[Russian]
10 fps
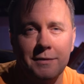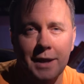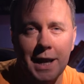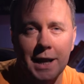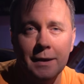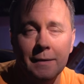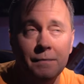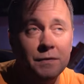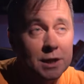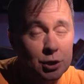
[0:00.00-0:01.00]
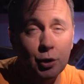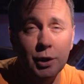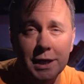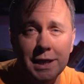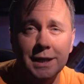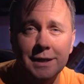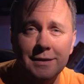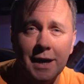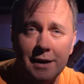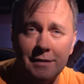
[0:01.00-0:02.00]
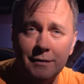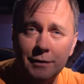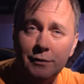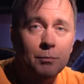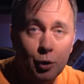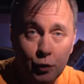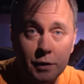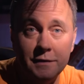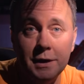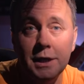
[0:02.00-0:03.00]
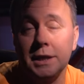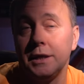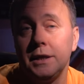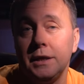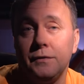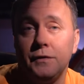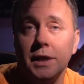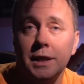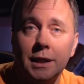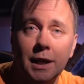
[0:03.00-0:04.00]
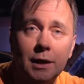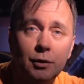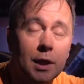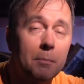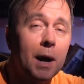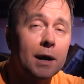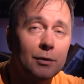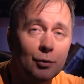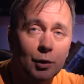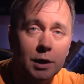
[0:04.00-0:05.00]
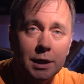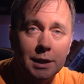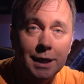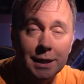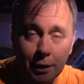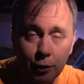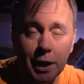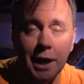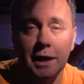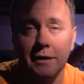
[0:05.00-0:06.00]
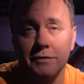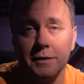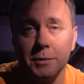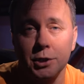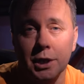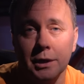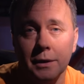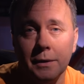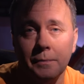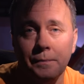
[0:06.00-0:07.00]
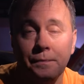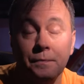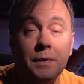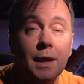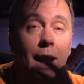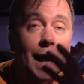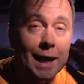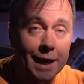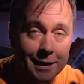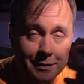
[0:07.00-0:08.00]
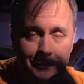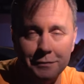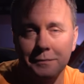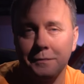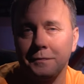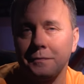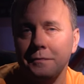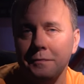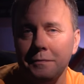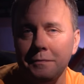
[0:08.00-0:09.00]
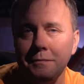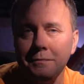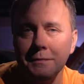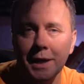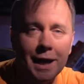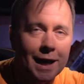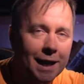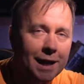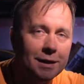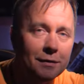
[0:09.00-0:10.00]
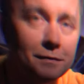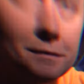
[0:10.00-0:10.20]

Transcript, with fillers: зале. Тяжелое дело царствовать. Просто сидит и все дела. Табак нюхает. Ладно, хоть Оленев забежал. Оленев. Оленев.